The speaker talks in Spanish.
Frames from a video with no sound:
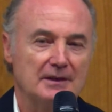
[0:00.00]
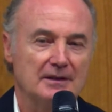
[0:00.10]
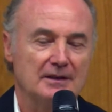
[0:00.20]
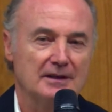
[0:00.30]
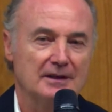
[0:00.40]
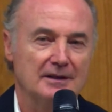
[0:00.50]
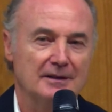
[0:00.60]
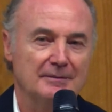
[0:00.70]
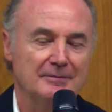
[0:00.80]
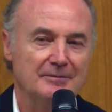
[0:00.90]

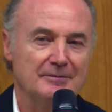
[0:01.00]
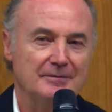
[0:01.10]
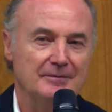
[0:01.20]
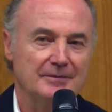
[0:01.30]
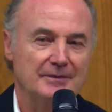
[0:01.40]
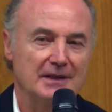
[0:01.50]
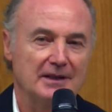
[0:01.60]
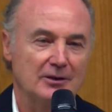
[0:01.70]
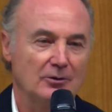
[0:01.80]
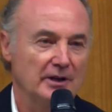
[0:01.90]
em,
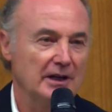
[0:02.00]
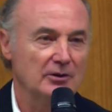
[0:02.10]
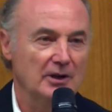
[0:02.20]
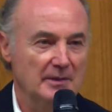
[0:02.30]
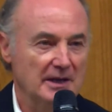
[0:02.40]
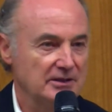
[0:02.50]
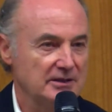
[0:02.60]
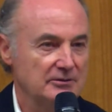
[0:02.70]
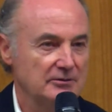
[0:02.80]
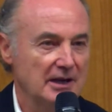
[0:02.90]
recogiendo
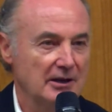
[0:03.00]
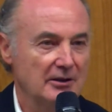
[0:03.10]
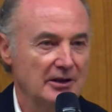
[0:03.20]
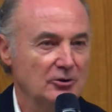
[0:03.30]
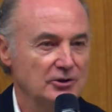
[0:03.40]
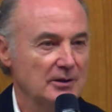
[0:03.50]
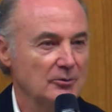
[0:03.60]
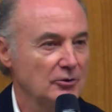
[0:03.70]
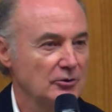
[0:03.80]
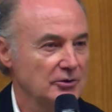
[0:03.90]
además uno de los
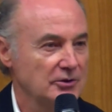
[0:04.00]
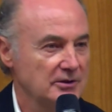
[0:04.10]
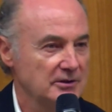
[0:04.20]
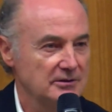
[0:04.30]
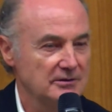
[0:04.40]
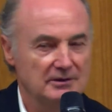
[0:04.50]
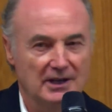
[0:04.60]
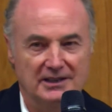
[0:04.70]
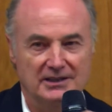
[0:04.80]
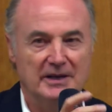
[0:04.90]
dibujos de
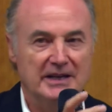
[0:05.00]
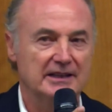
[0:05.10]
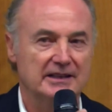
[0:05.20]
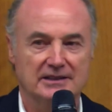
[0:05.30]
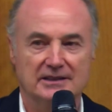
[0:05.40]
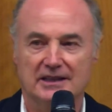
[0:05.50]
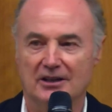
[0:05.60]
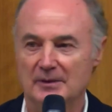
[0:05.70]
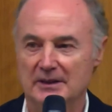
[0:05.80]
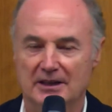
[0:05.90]
las viñetas que ha
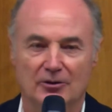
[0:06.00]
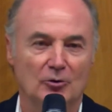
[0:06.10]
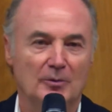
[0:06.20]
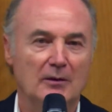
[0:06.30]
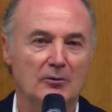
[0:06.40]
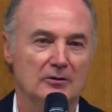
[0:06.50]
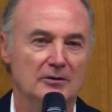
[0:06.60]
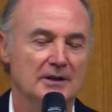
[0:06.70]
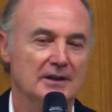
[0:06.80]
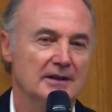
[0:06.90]
comentado Pablo,
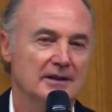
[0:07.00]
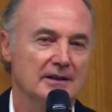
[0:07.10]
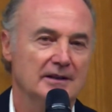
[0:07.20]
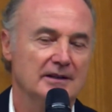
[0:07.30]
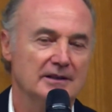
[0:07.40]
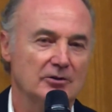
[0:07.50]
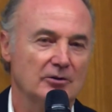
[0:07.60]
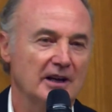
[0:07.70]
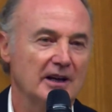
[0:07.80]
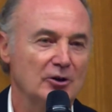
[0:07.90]
esto
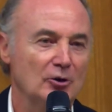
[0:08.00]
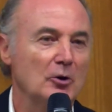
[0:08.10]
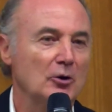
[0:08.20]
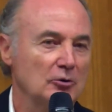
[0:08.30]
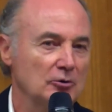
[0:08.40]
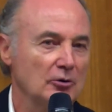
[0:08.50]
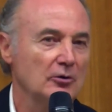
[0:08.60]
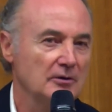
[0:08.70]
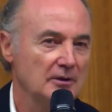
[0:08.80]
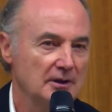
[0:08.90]
de que yo puedo con todo,